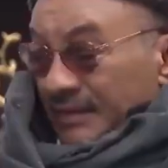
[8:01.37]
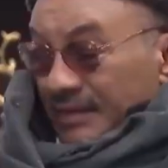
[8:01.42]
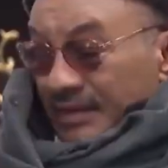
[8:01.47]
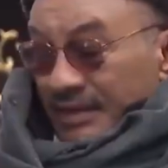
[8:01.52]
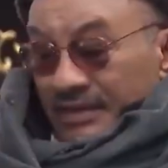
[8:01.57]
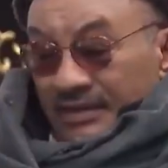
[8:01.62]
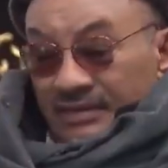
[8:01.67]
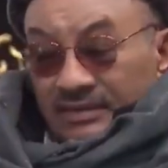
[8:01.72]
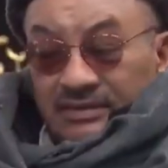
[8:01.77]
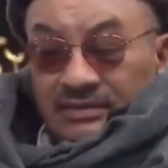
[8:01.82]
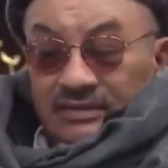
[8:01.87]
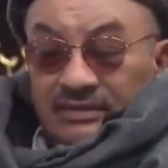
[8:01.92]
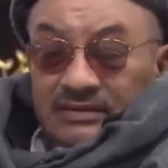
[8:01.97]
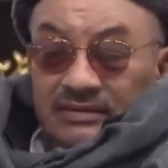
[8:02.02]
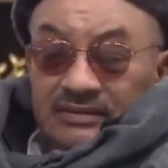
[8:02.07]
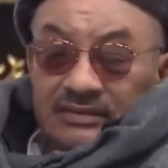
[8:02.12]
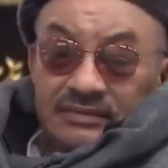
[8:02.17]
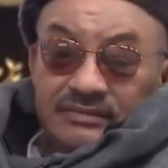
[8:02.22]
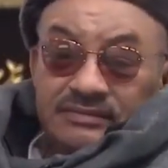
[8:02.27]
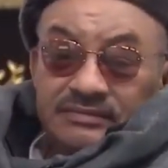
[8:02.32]
مش كل
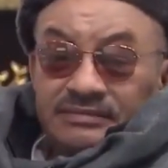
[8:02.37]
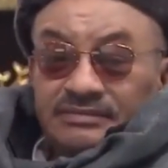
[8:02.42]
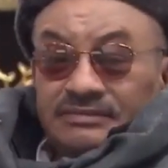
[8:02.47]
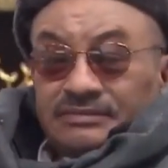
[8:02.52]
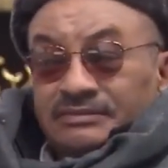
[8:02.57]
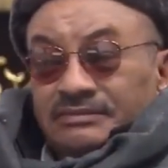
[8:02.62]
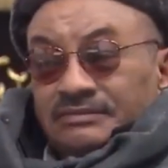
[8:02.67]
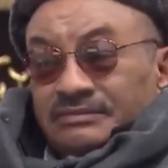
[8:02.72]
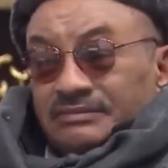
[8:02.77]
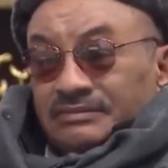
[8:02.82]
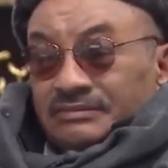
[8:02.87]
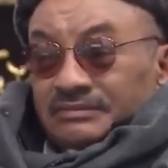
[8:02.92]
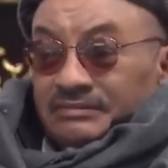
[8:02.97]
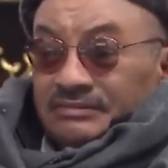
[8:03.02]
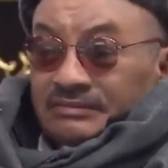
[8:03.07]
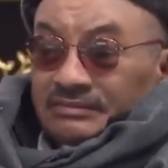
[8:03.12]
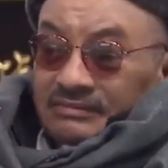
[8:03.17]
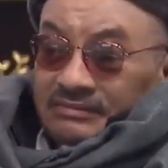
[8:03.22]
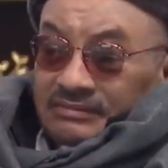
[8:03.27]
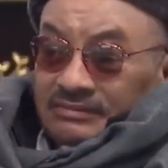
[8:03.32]
شيء علي انا يا
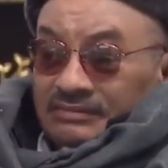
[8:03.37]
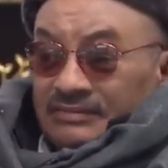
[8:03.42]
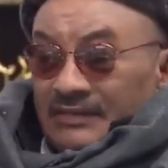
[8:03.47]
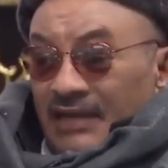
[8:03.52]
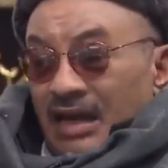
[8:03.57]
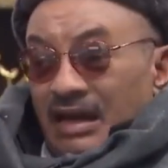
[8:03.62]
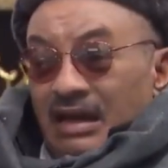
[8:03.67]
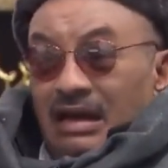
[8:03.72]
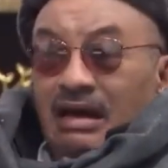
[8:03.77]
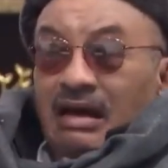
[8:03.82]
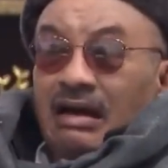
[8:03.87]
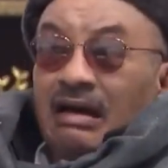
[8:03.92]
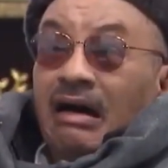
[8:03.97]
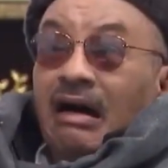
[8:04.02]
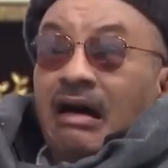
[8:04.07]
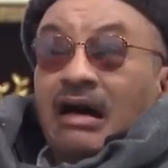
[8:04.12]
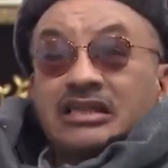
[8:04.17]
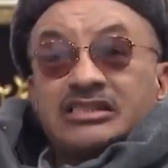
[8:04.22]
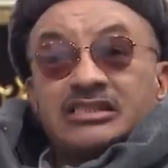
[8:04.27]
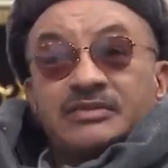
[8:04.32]
فالح
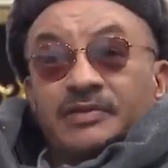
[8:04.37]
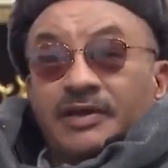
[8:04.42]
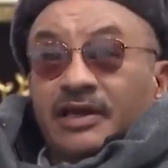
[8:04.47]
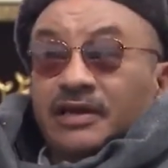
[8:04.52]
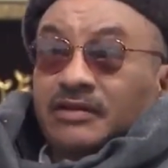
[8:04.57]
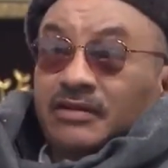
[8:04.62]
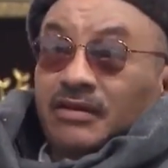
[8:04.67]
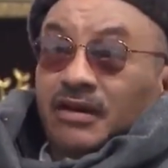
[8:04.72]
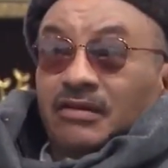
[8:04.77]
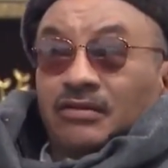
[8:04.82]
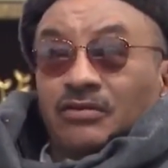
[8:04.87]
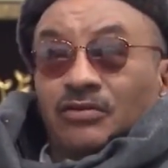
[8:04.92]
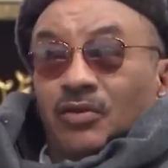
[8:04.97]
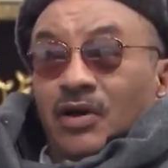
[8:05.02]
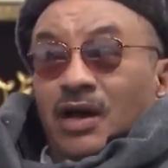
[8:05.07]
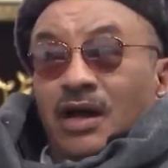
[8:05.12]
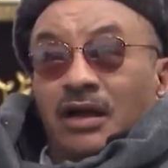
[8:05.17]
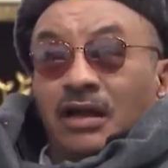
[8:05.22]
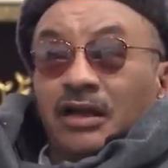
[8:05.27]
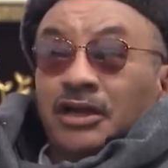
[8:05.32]
اسري الله
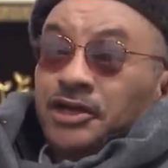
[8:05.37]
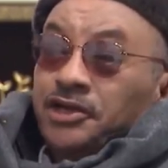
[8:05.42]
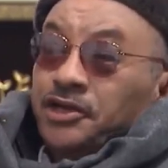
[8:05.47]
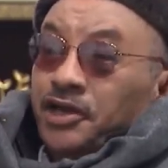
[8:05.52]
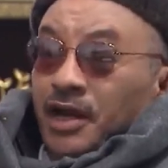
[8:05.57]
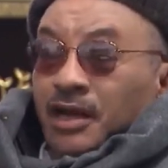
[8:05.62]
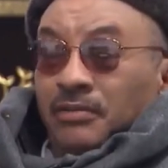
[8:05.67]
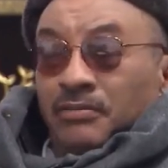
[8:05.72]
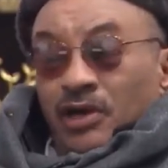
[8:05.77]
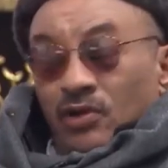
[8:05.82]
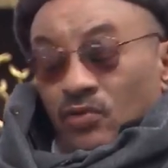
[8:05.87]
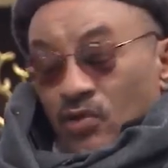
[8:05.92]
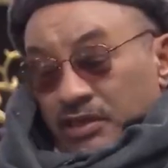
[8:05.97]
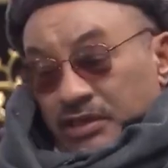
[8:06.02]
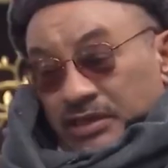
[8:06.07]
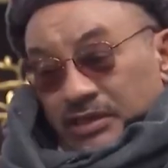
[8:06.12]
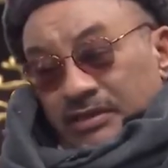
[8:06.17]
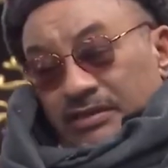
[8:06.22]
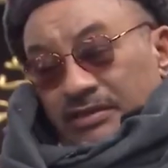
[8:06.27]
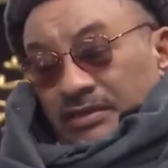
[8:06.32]
ونعم
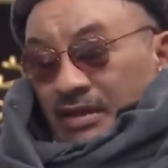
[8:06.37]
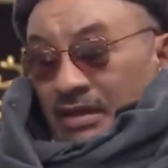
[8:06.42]
الوكيل